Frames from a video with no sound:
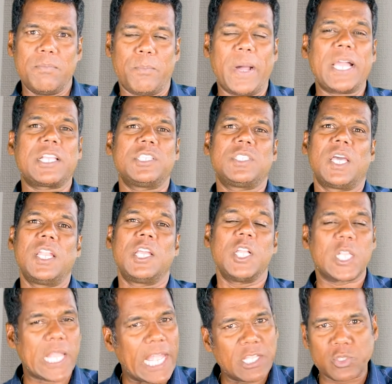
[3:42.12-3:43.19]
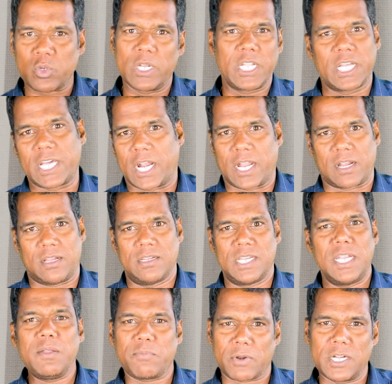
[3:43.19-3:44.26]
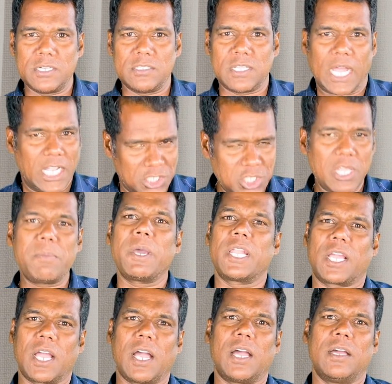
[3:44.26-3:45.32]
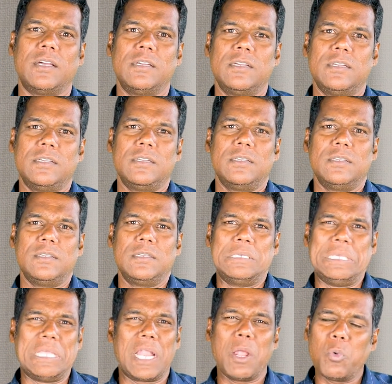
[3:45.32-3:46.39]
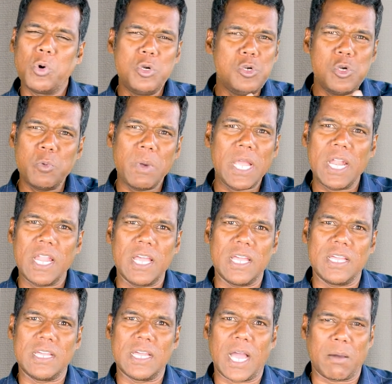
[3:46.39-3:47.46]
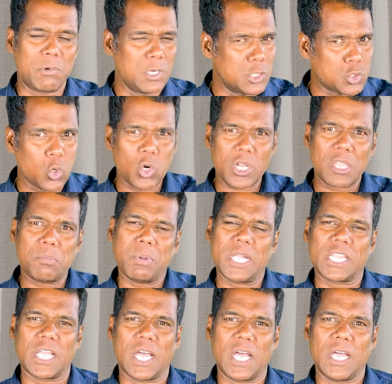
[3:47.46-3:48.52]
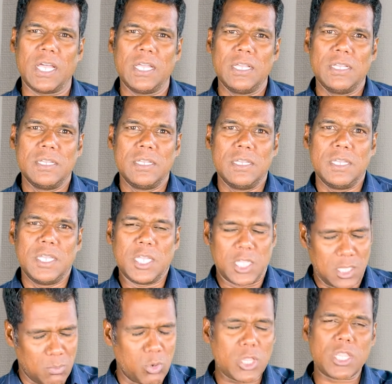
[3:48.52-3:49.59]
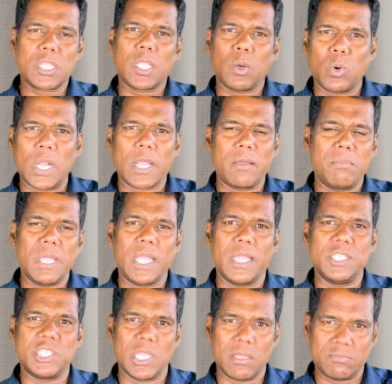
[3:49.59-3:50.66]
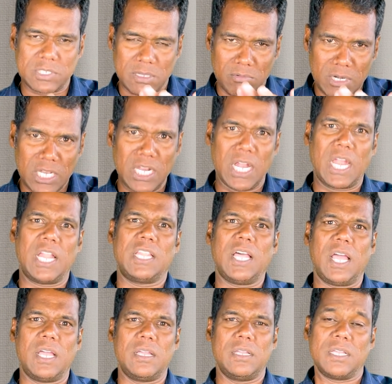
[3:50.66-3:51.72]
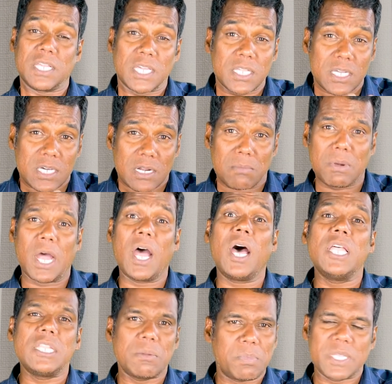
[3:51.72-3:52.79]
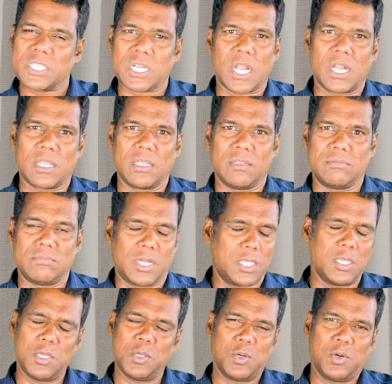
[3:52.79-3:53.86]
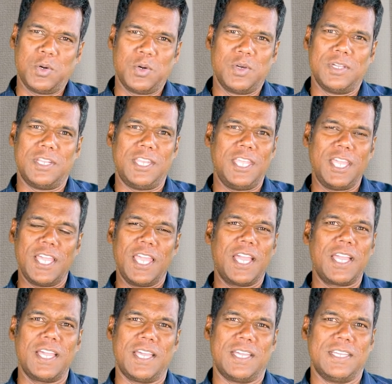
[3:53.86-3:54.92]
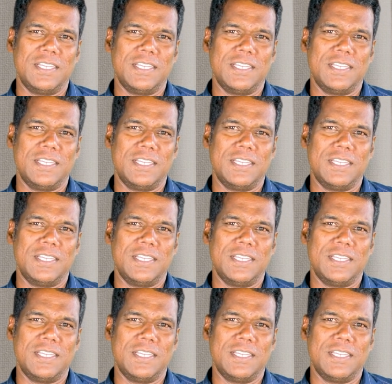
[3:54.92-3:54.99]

பாகிஸ்தானுக்கு தேங்க்ஸ் சொல்லியிருக்கிறாராம் என்ன ஃப்ரெண்ட்ஸ் ஆச்சரியமா இருக்கா இதெல்லாம் ஒன்றுமே இல்லை அவனுக்கு சொல்கிறத பார்த்தா இந்த மொத்த உலகமே ஜேஎஃப் செவன்டீனால தான் இருக்கிற மாதிரி பேசுகிறானுங்க ஐயோ நீங்கள் ஏங்க